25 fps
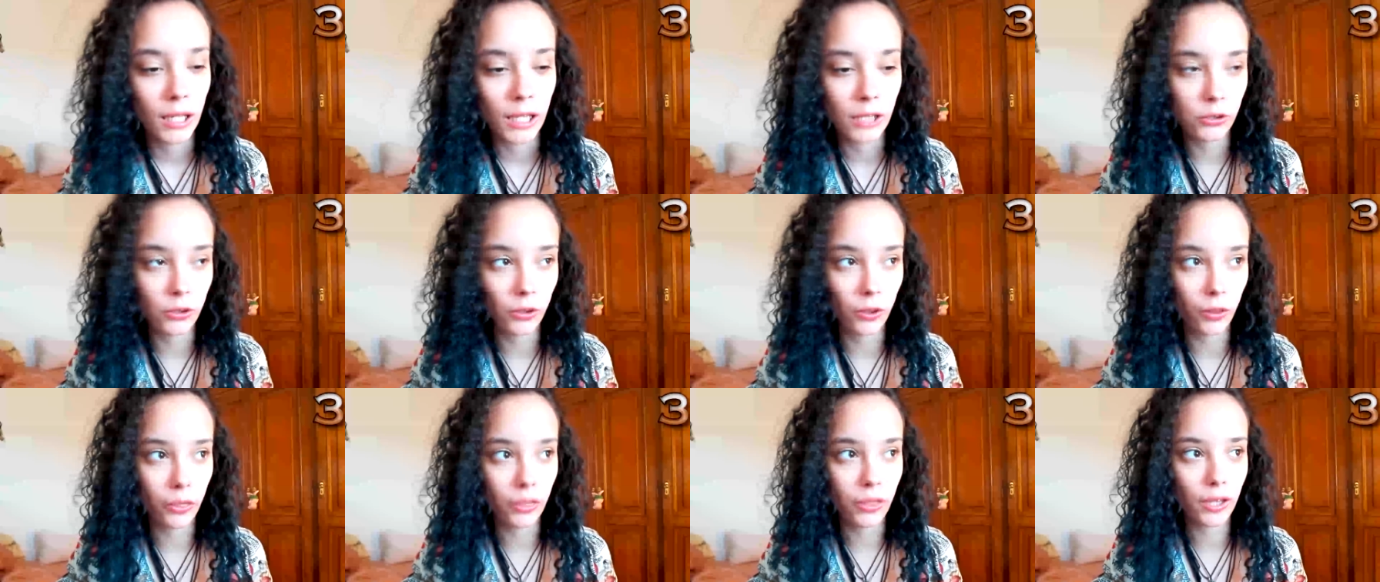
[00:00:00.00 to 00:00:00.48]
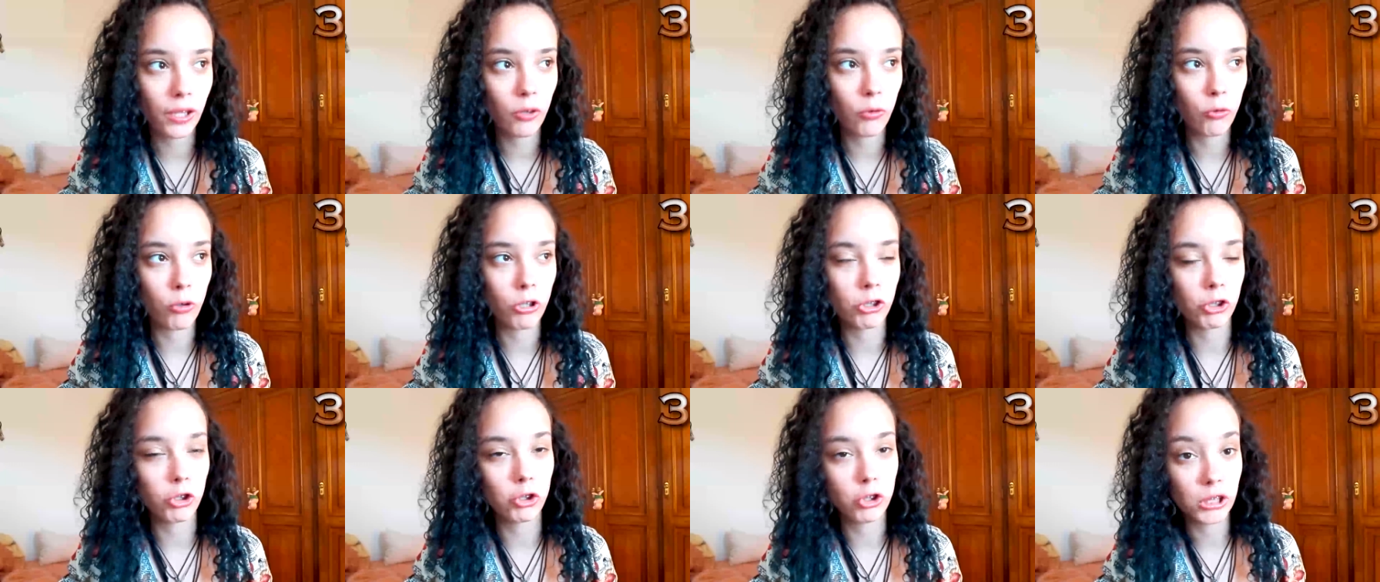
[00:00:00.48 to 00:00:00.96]
Entonces,
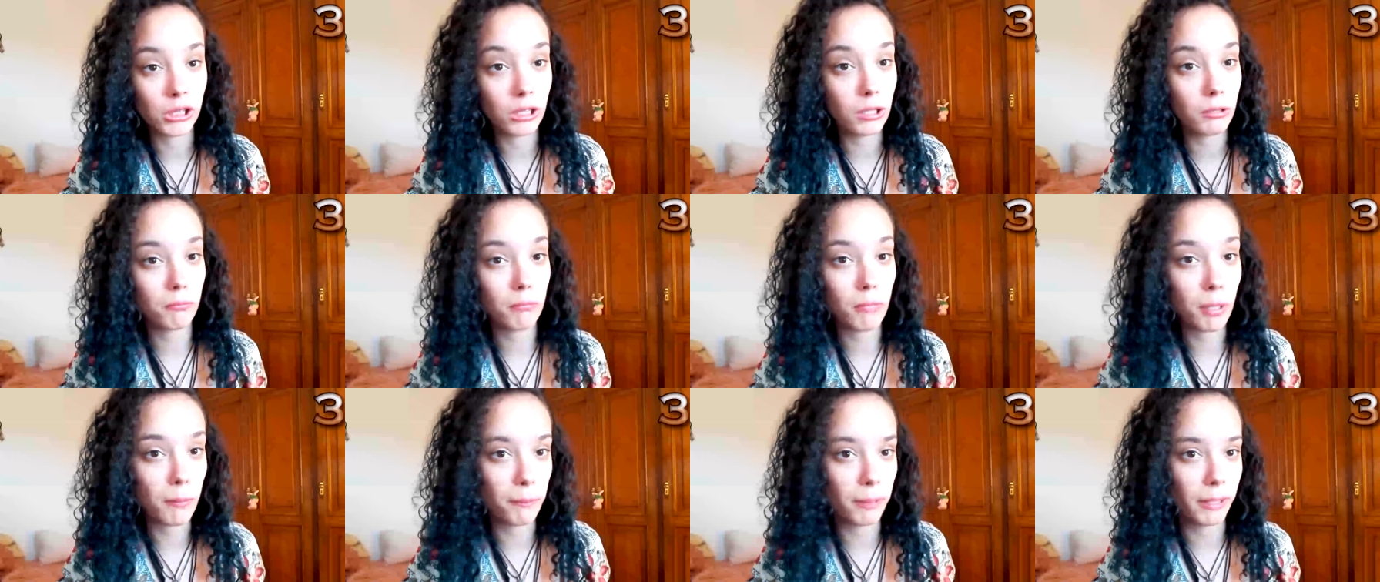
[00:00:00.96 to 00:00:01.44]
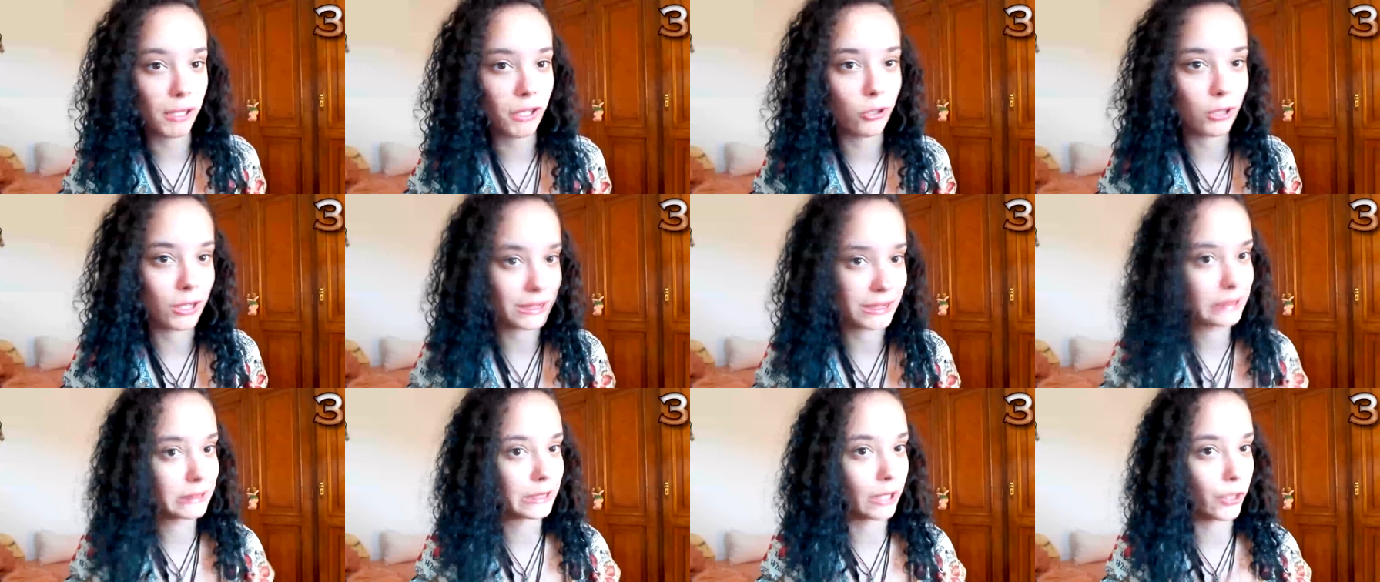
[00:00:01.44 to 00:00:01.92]
cuando tienen más pelo, la
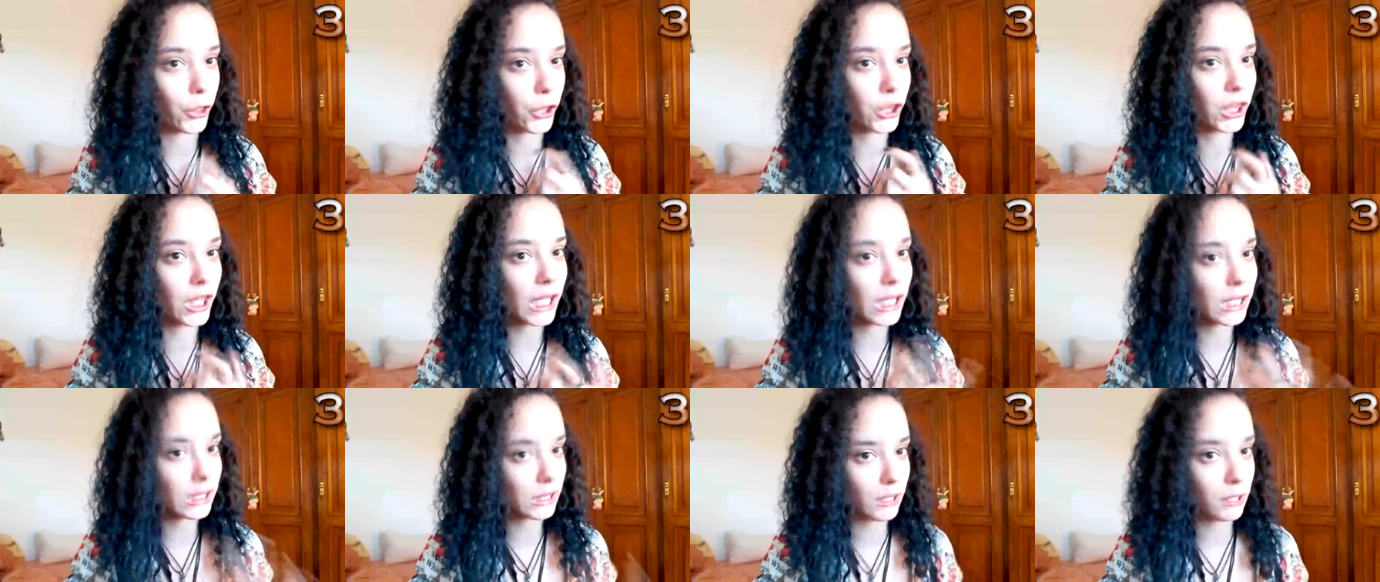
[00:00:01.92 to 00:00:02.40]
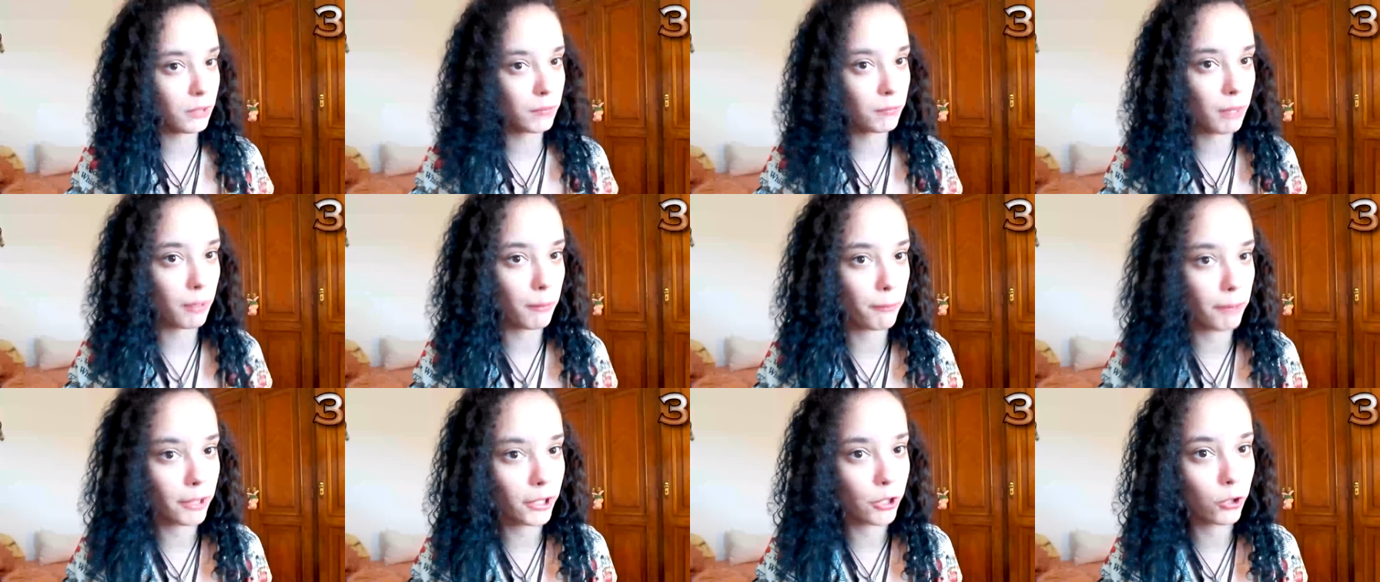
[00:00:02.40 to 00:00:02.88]
sensación de que tienen
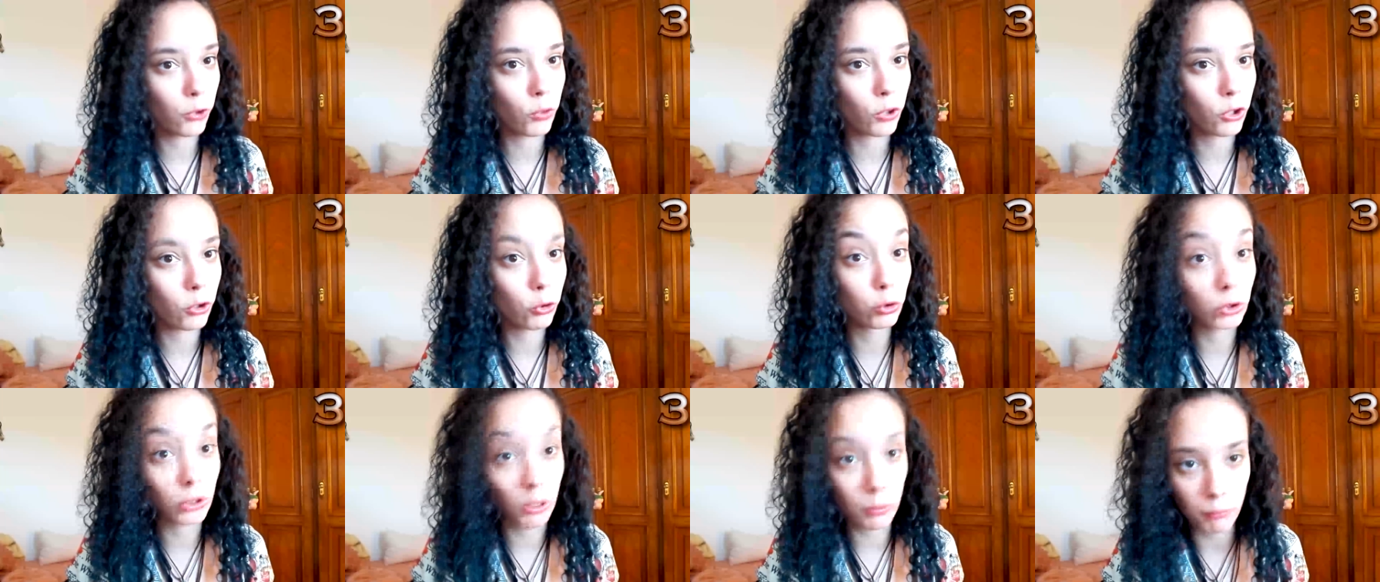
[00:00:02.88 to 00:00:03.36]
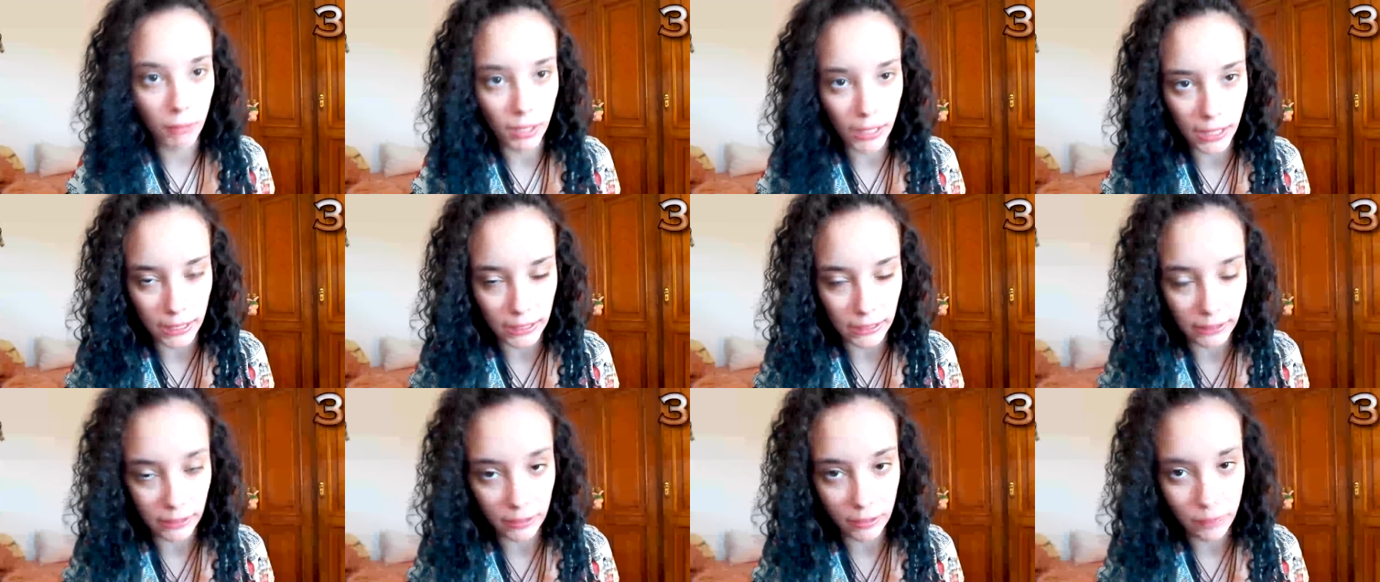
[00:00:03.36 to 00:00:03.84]
más pelo es cuando usan
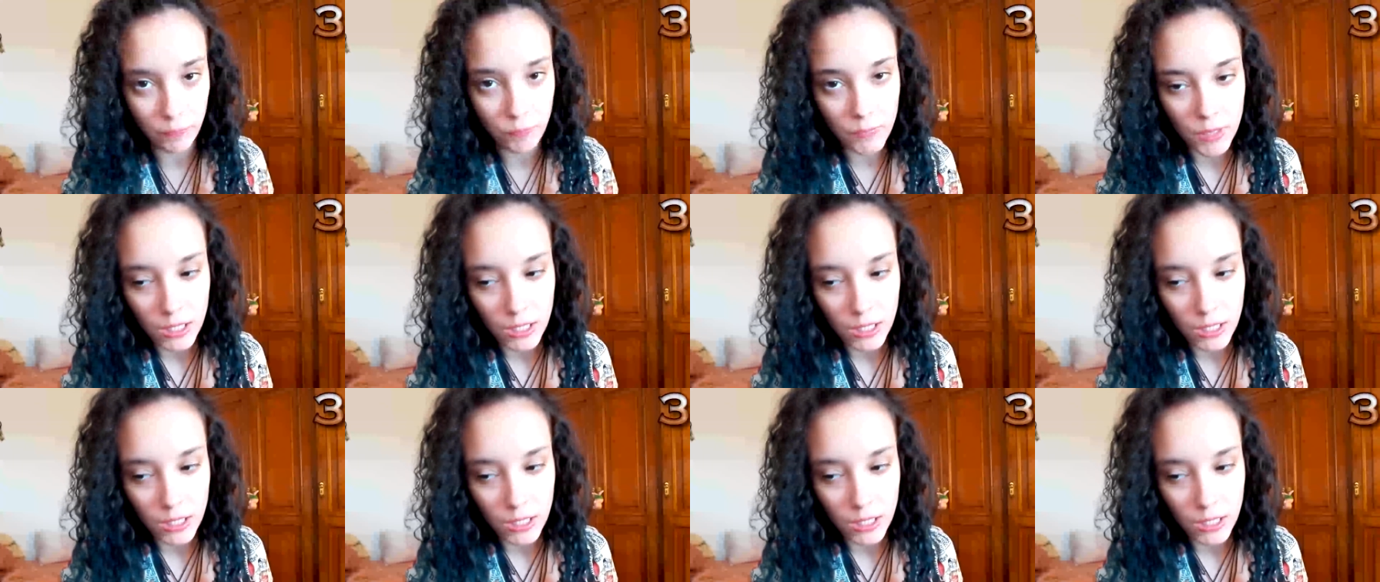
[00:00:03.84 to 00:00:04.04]
mascarilla.